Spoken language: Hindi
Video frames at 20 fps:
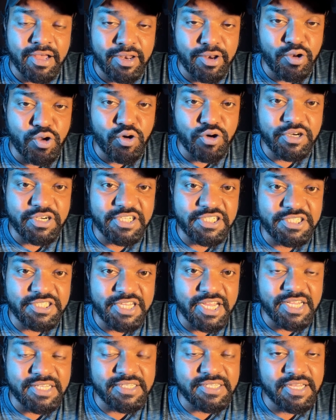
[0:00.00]
लॉन्ग
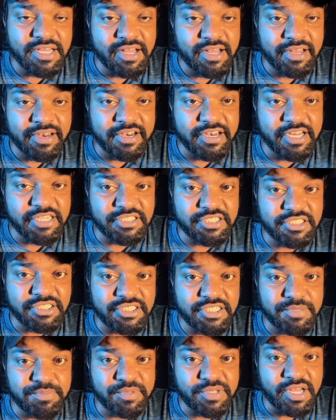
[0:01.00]
डिस्टेंस
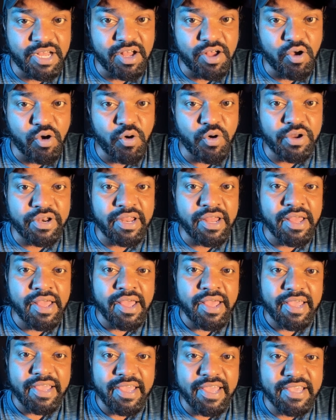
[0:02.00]
रिलेशनशिप था और
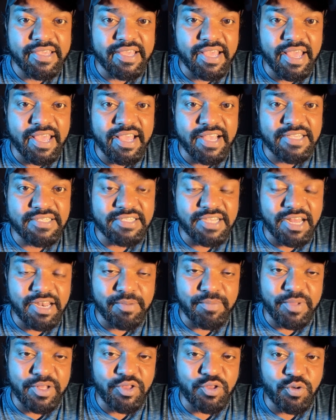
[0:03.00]
एक एक
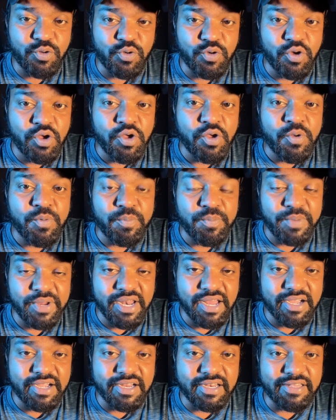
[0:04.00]
साल में दोनों
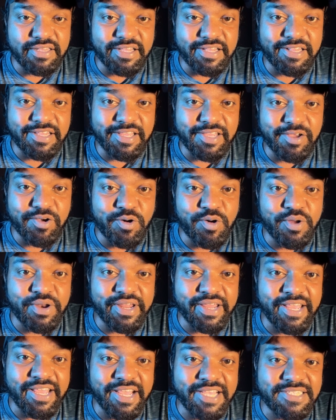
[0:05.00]
मिला करते थे
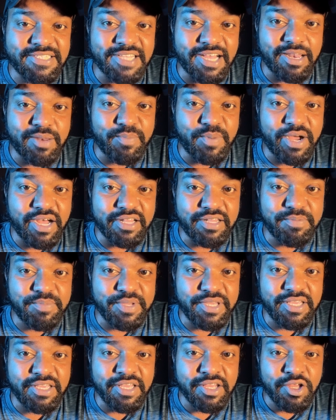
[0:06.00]
और एक साल बाद
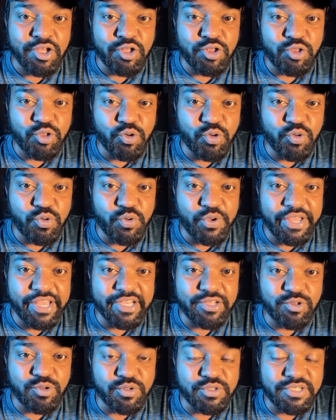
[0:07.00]
भी दोनों
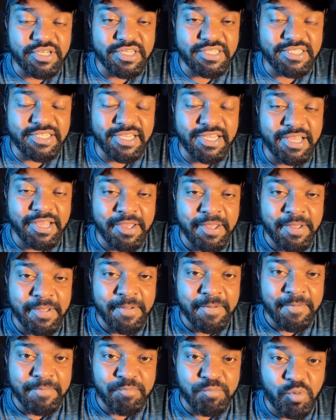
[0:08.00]
एक दूसरे से
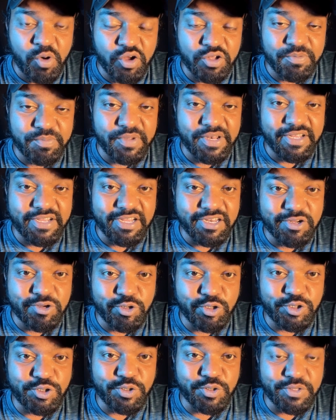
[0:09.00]
बहुत मिलकर
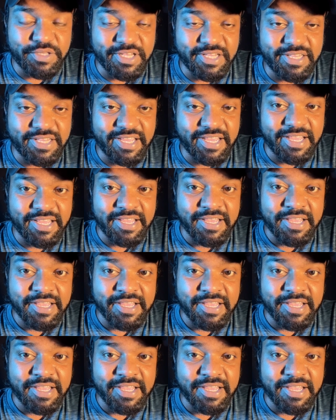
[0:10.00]
खुश होते थे